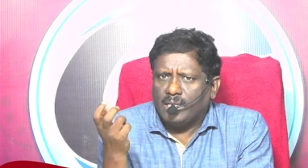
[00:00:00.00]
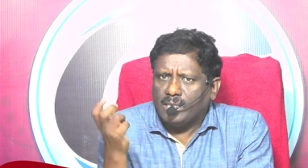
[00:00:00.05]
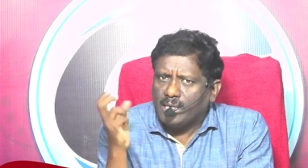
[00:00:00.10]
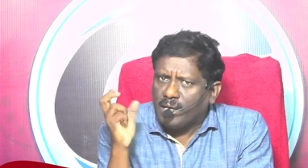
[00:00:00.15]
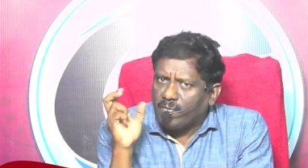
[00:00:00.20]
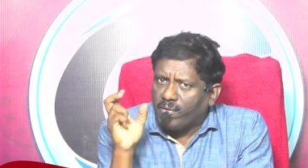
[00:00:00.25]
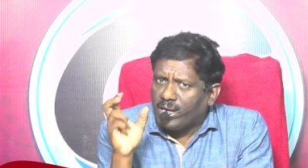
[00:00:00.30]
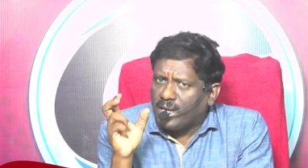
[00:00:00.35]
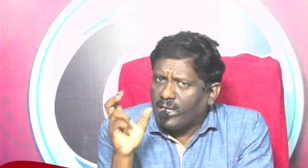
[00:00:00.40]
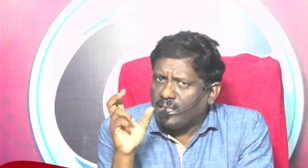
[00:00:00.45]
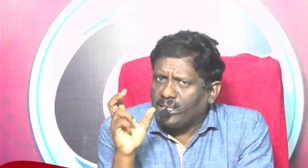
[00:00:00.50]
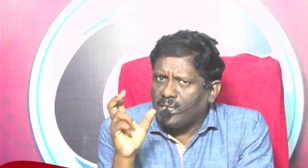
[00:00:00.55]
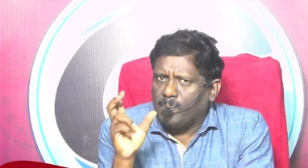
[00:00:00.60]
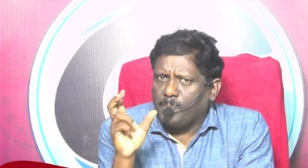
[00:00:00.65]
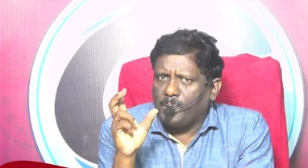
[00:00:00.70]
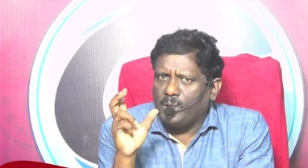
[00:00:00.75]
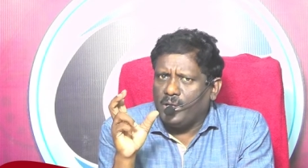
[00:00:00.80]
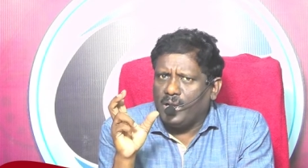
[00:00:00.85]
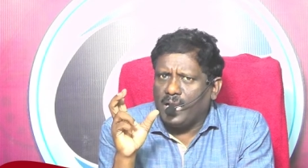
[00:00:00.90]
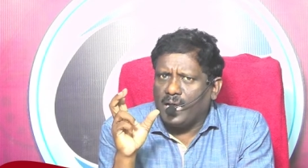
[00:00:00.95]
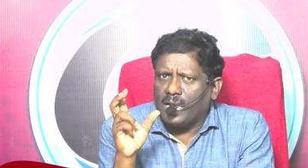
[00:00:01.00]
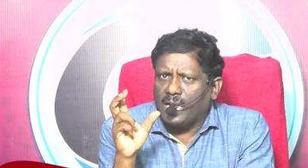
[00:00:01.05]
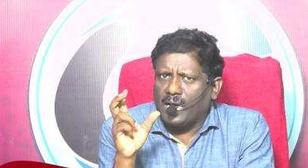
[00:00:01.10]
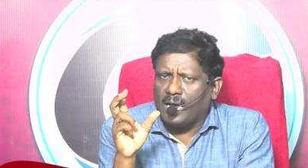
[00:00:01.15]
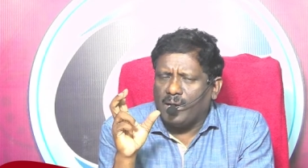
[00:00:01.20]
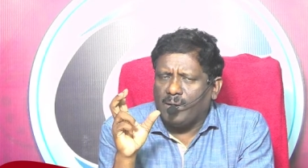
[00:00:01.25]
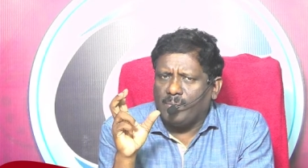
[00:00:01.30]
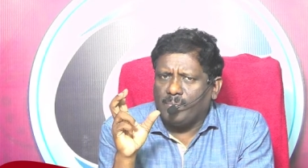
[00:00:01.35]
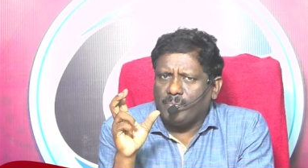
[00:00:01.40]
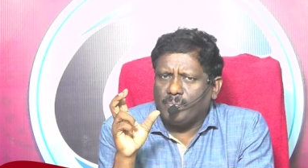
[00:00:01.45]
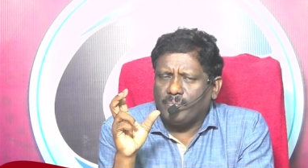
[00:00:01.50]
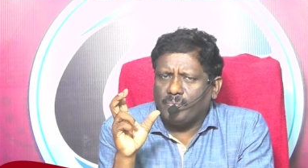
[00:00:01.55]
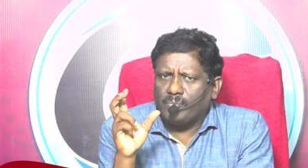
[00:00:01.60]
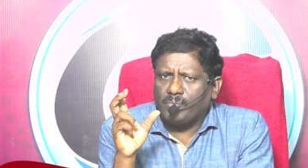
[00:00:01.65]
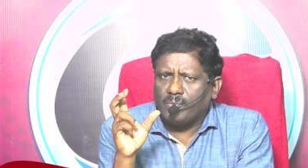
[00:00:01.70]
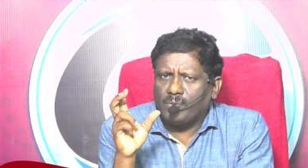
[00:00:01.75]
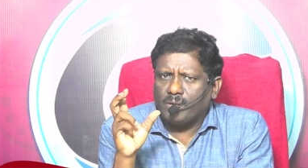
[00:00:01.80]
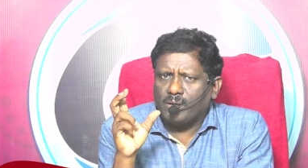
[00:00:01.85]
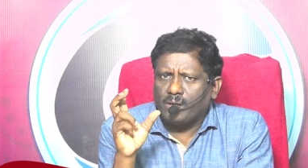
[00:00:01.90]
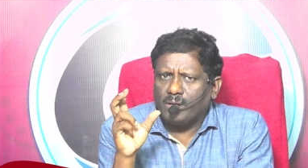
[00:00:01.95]
ఎవరైతే ప్రియులారా
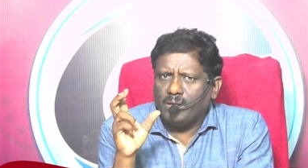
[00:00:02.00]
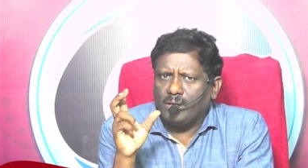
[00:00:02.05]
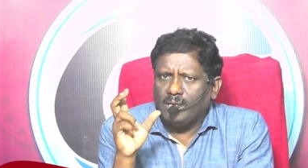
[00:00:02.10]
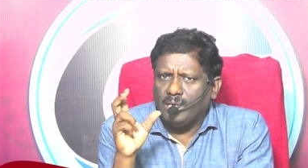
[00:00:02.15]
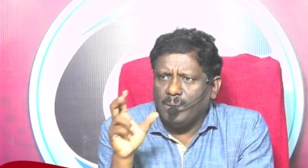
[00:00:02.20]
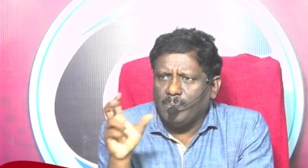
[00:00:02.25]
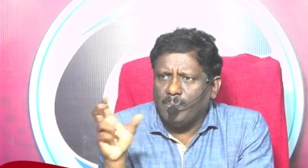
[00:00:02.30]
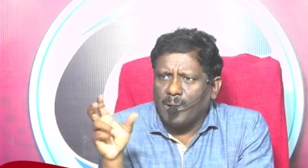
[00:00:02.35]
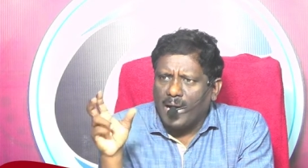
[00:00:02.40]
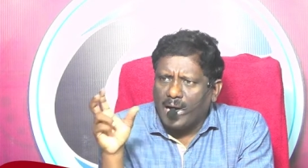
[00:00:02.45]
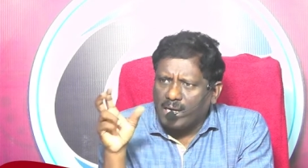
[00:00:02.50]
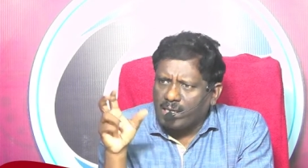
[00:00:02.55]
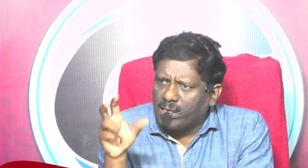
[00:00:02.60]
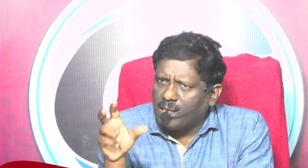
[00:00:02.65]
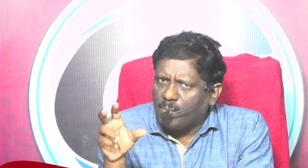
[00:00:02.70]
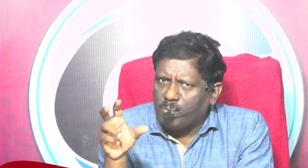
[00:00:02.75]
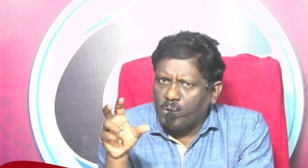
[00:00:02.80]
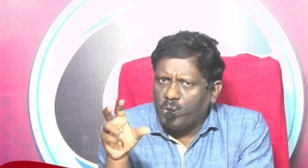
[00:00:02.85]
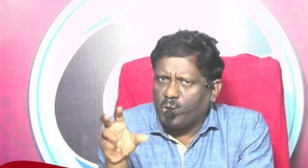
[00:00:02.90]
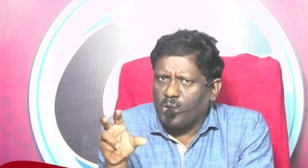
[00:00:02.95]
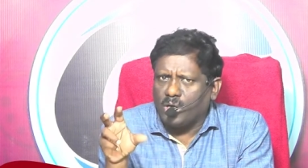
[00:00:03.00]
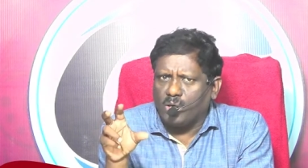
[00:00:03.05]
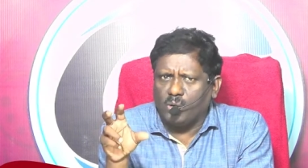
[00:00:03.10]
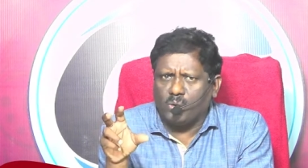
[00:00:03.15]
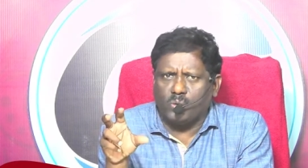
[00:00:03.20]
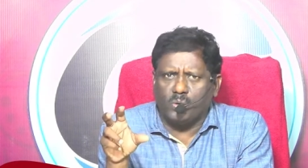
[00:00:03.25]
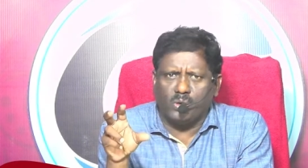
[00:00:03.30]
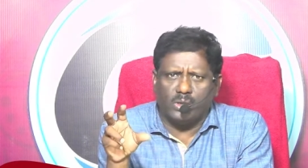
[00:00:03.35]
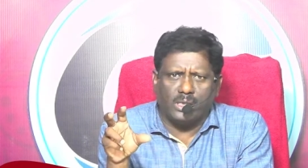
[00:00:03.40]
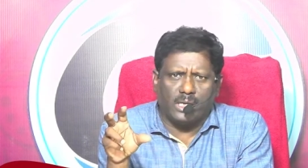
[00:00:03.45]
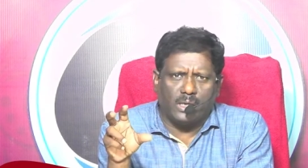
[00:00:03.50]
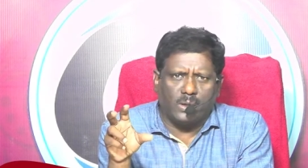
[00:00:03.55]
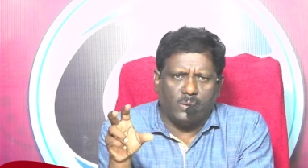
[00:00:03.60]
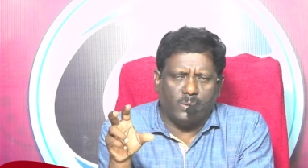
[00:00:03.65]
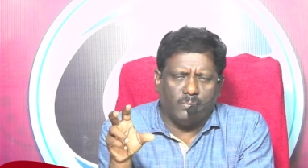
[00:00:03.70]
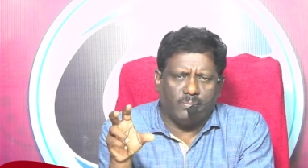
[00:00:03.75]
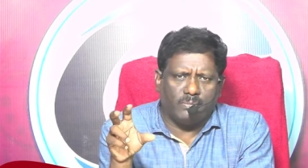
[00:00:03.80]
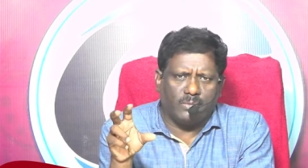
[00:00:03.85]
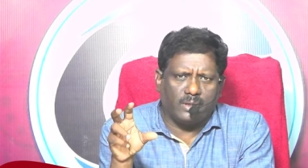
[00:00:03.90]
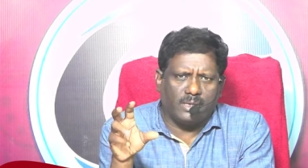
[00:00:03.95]
ఈ మార్గమును కనుక్కుంటారో
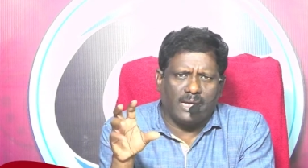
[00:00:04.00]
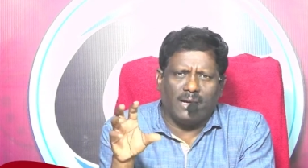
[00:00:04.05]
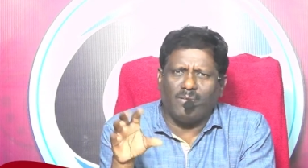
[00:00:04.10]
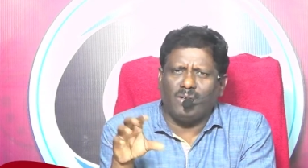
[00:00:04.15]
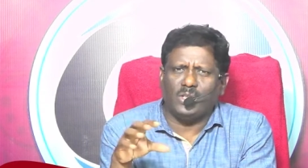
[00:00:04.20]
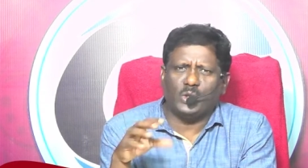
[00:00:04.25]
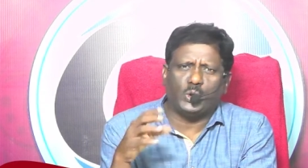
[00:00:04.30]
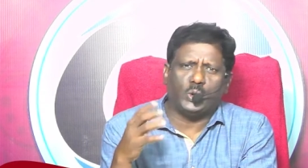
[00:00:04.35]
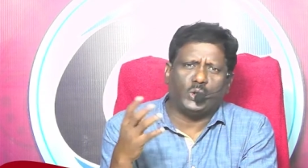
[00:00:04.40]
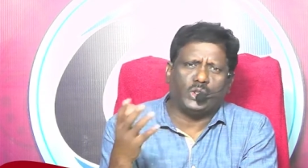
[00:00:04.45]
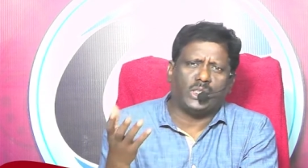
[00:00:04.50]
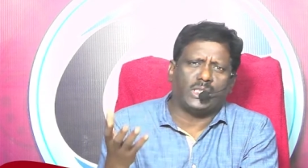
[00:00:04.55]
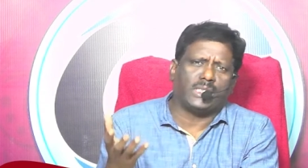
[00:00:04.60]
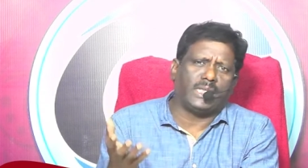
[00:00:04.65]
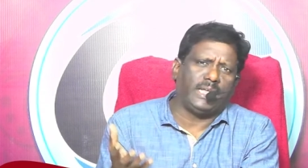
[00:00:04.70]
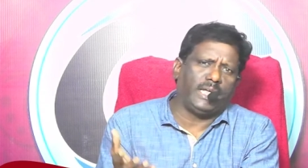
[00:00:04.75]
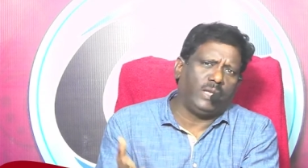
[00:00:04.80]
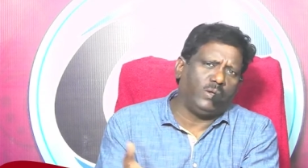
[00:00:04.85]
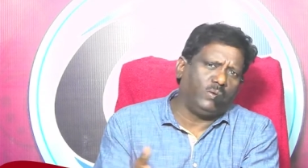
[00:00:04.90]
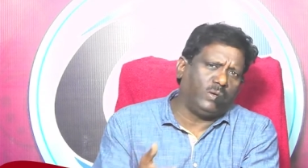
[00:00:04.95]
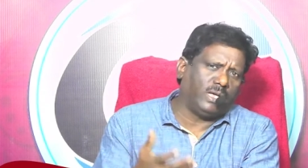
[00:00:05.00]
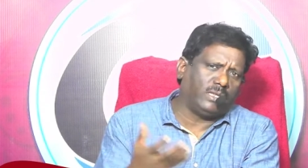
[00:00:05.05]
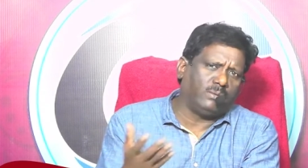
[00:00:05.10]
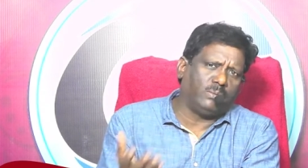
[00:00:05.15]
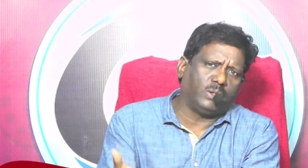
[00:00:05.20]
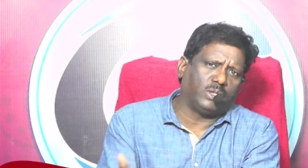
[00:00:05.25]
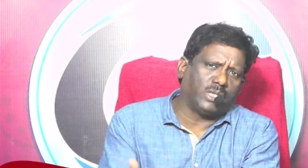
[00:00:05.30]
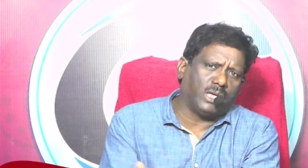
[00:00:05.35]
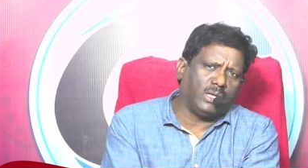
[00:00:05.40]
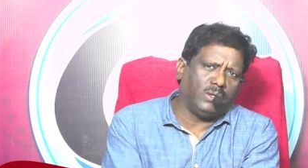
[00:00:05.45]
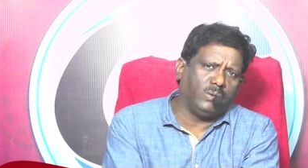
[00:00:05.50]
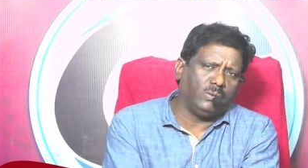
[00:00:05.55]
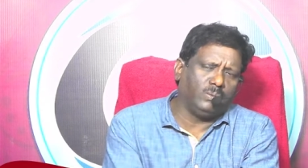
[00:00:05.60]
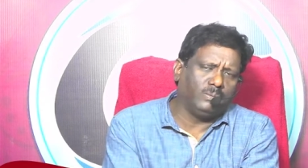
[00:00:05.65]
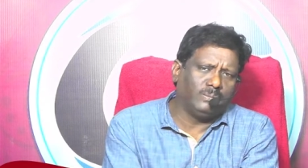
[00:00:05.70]
ఏమంటే సూచక్రియలు అద్భుతాలు